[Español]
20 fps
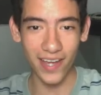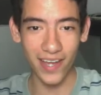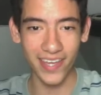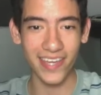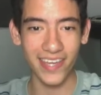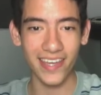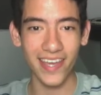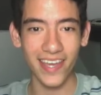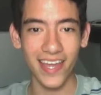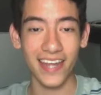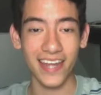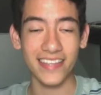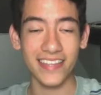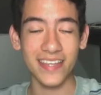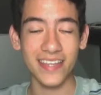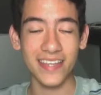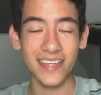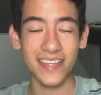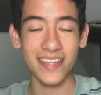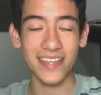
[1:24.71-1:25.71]
aquí en este
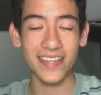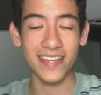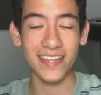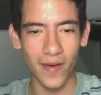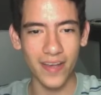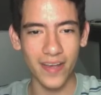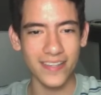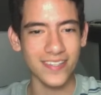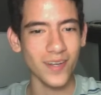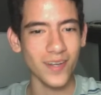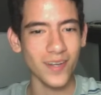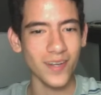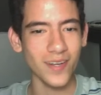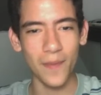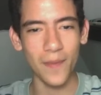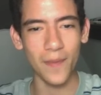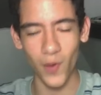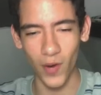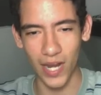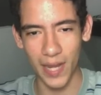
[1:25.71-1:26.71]
emulador a ver si no me
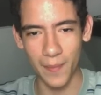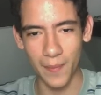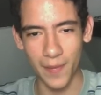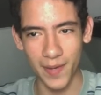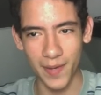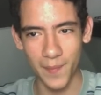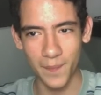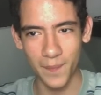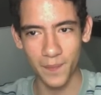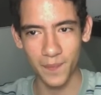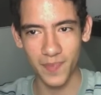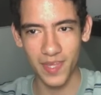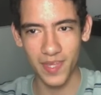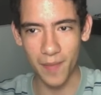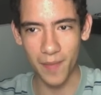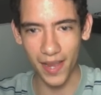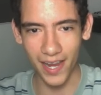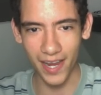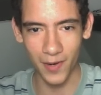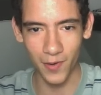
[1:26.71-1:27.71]
da problema.
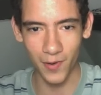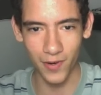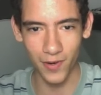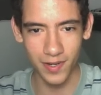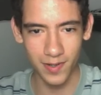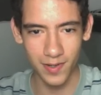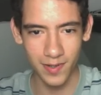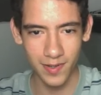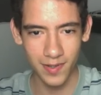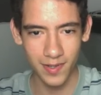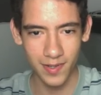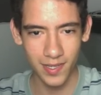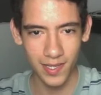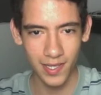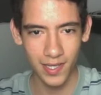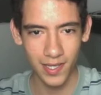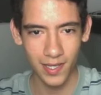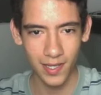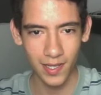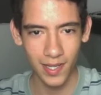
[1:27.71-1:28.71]
Dime que no.
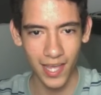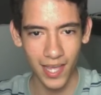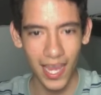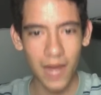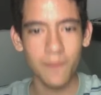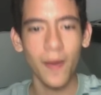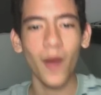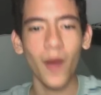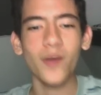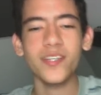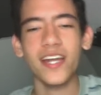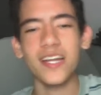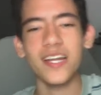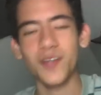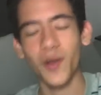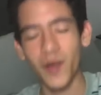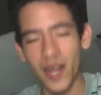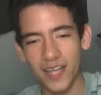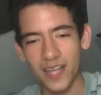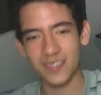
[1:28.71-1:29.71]
El pago se
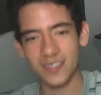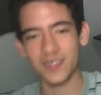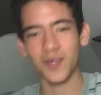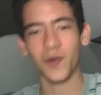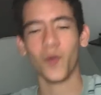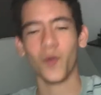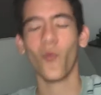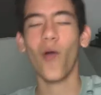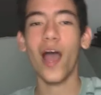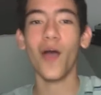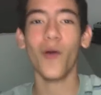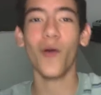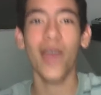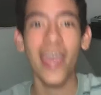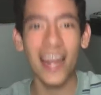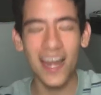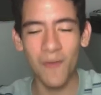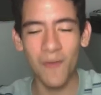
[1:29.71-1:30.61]
realizó con éxito. ¡Wow! Es el